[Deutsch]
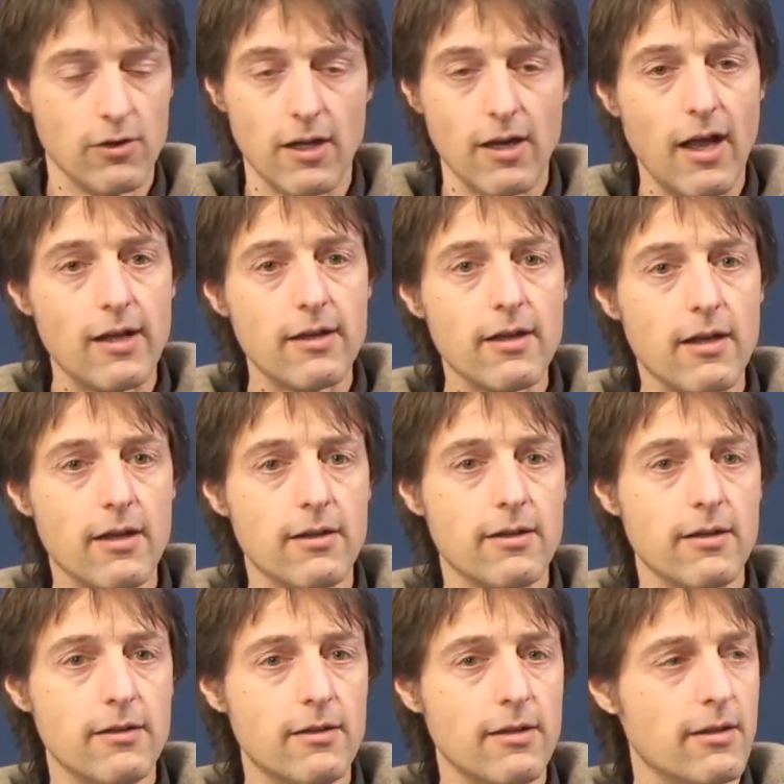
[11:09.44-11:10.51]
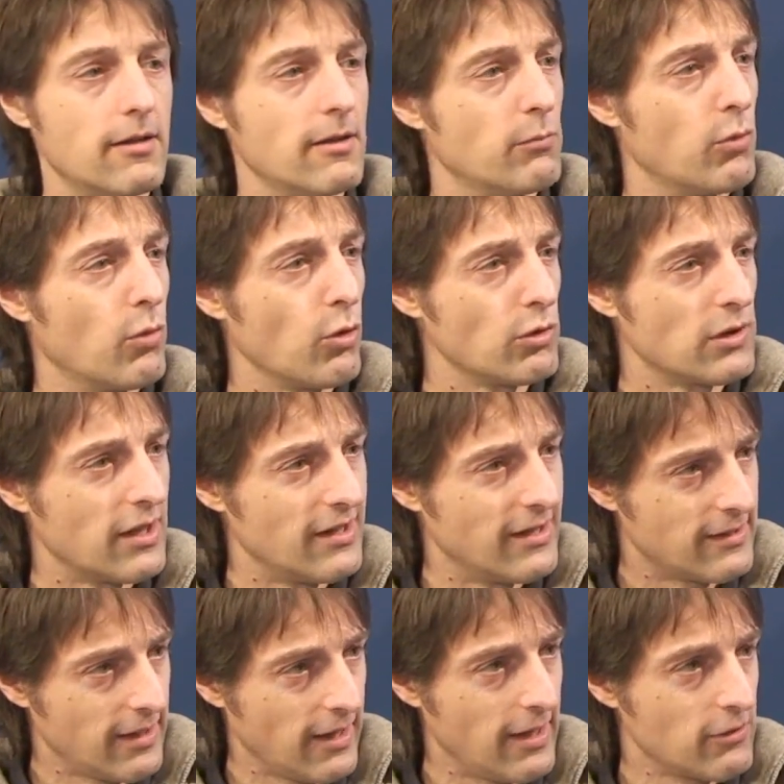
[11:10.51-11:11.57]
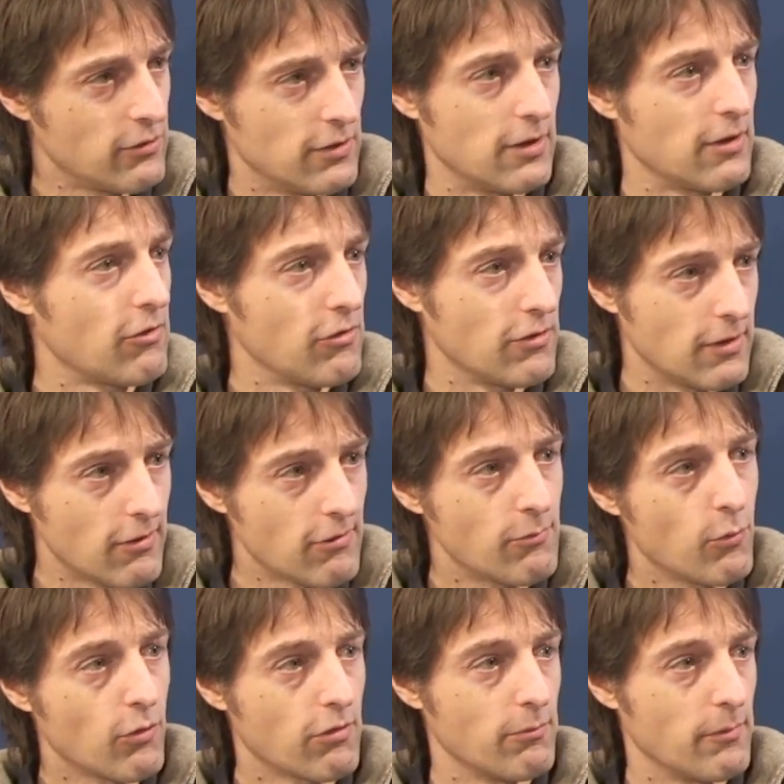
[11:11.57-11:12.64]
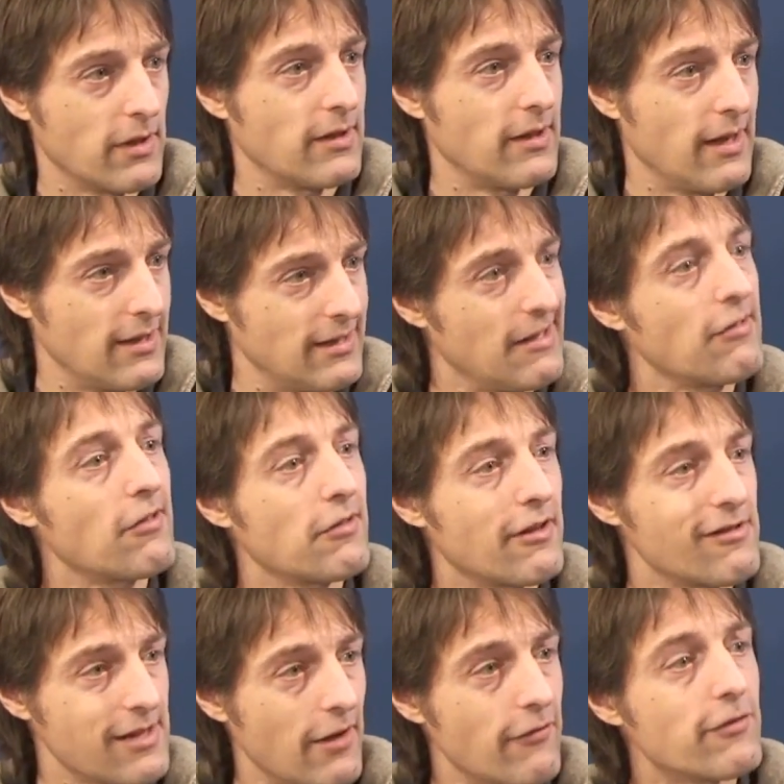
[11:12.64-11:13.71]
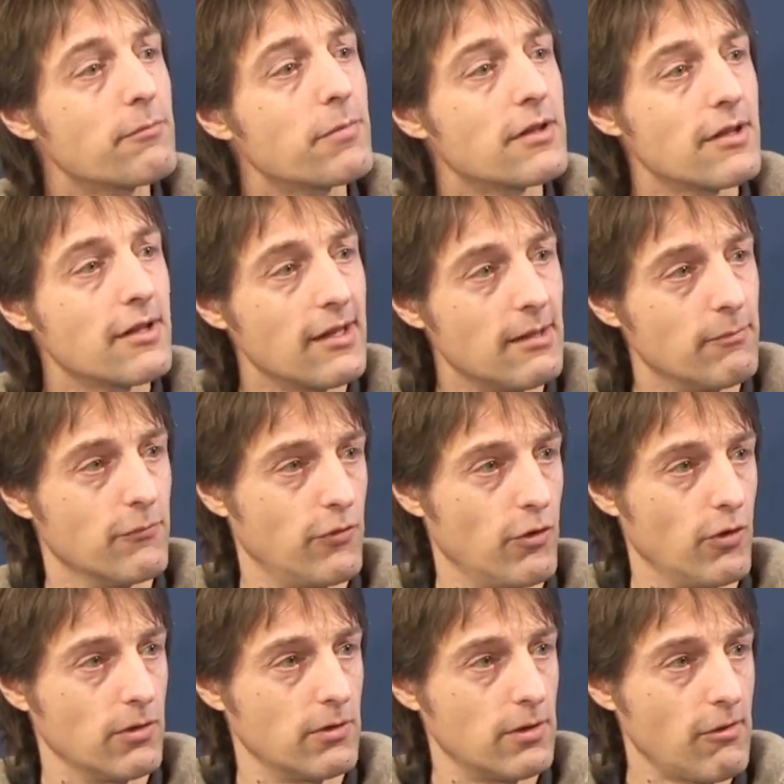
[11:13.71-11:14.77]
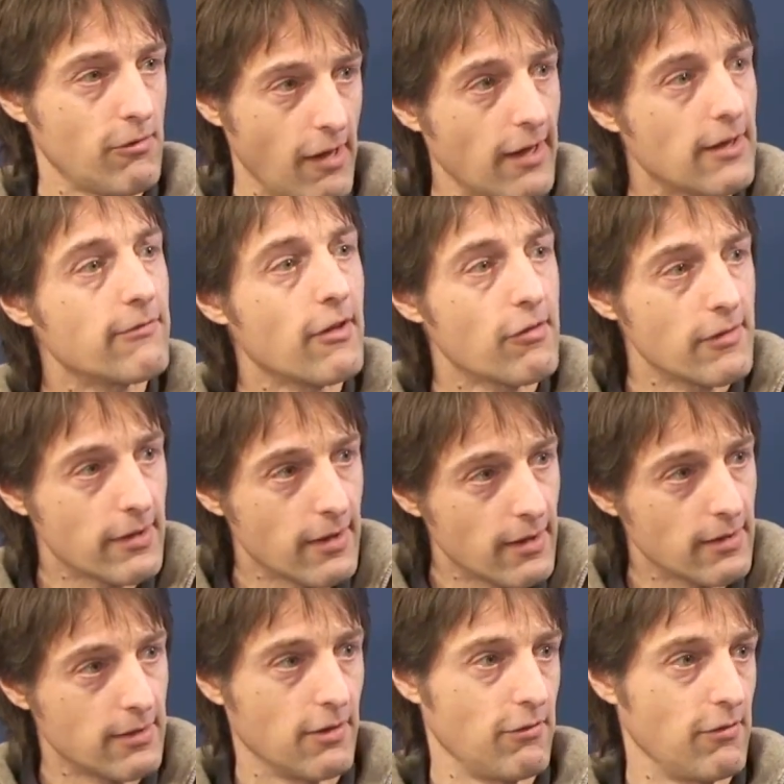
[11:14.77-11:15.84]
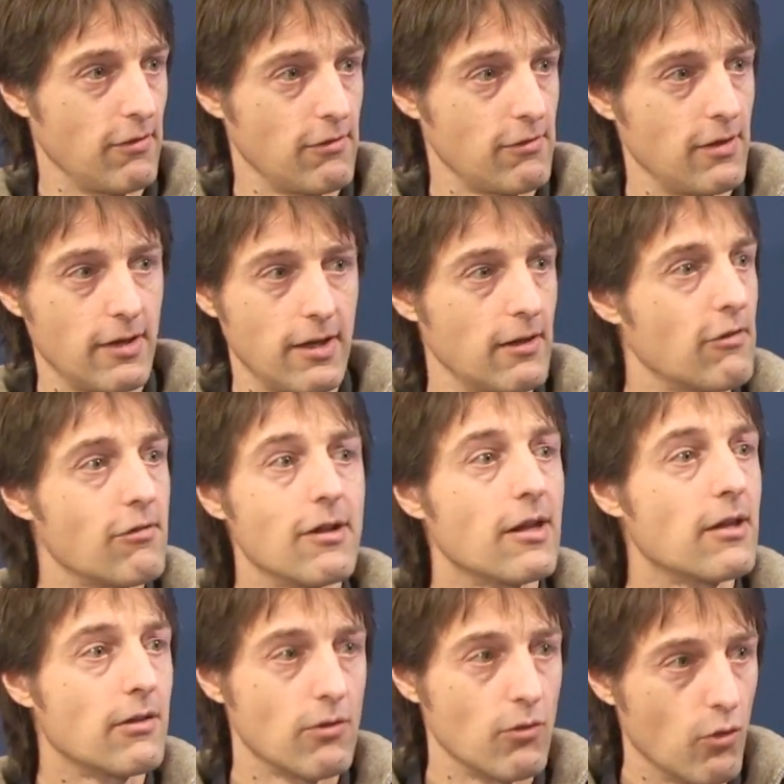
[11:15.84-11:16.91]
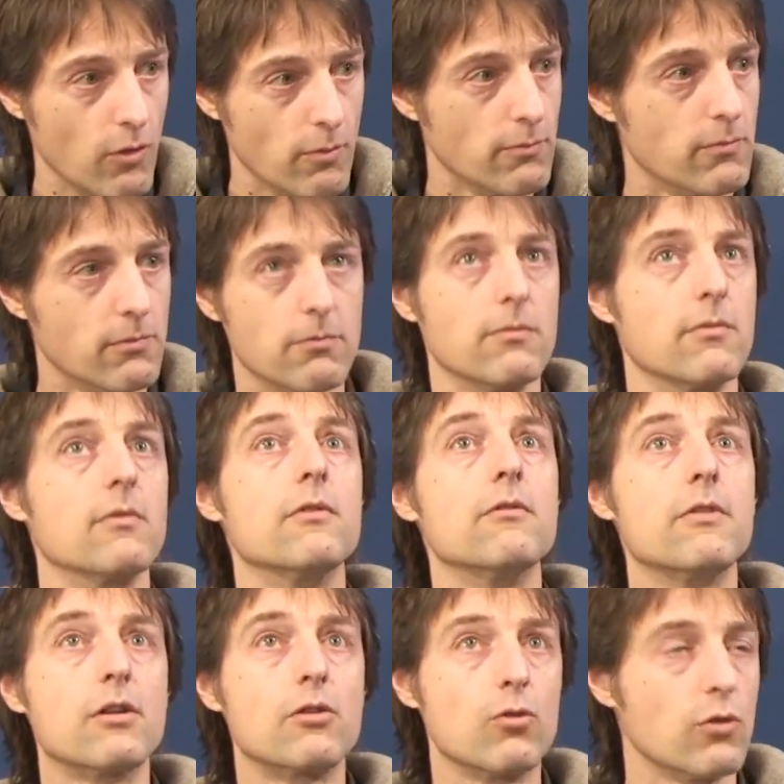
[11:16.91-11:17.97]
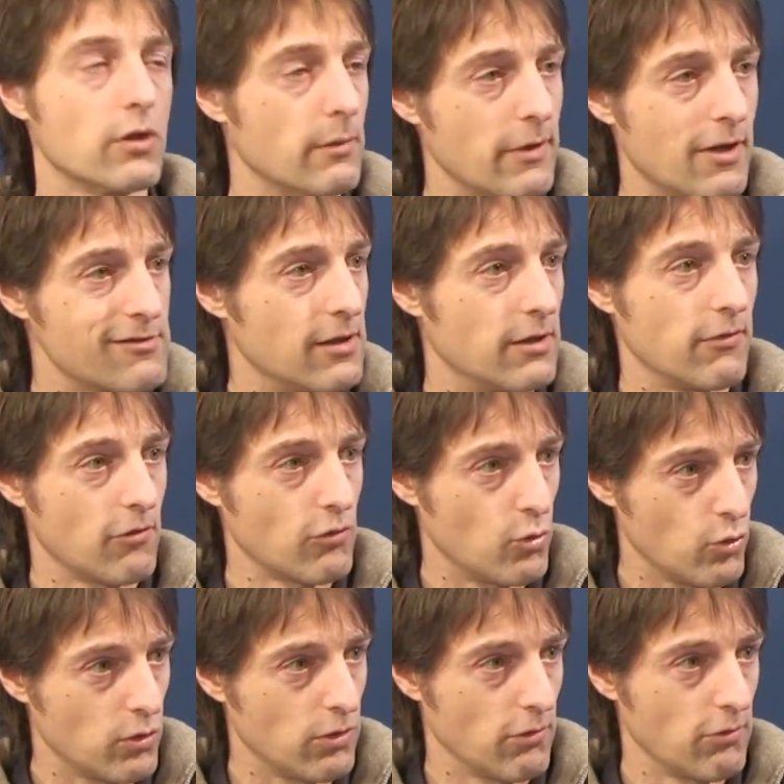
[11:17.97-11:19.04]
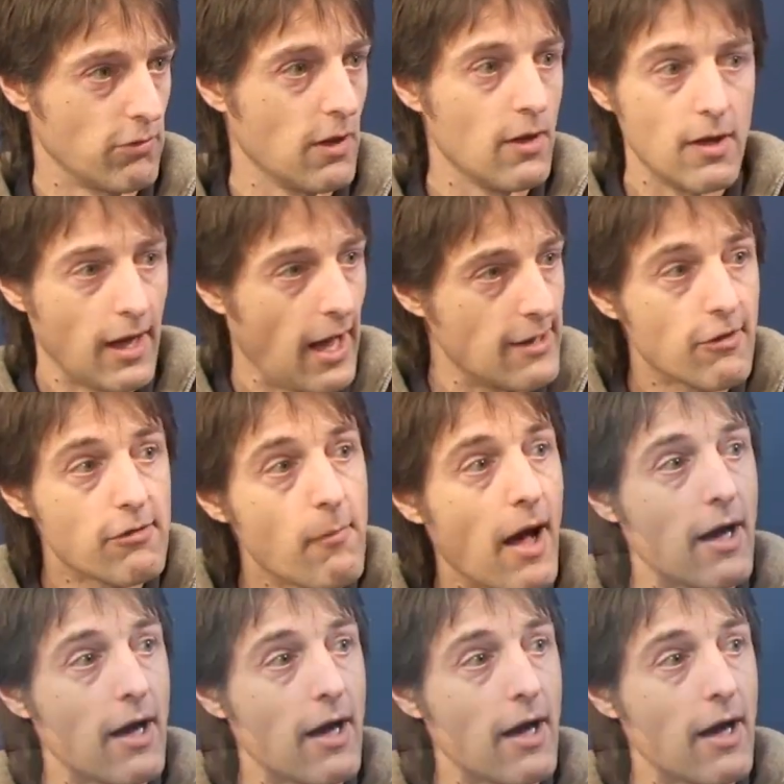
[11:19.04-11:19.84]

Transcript: Und allein der, die, die Brutalität und der Zynismus, mit der dieses Geschäft betrieben wird, zeigt, wessen Kind das ist. Da geht es mhm. nicht um, wir tun der Menschheit was Gutes. Reines